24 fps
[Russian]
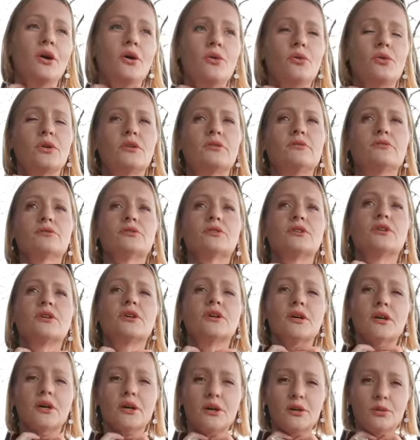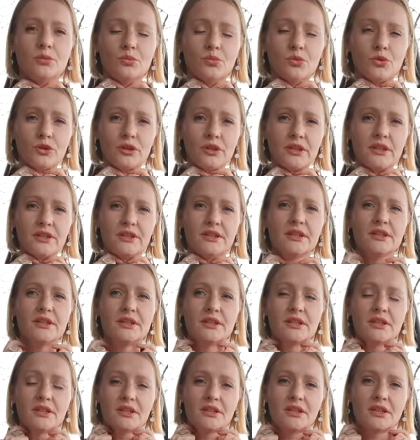у кого-то более
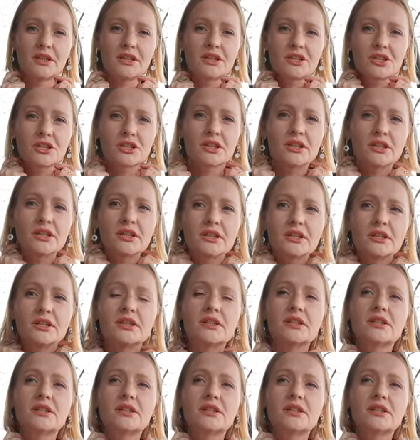нежная.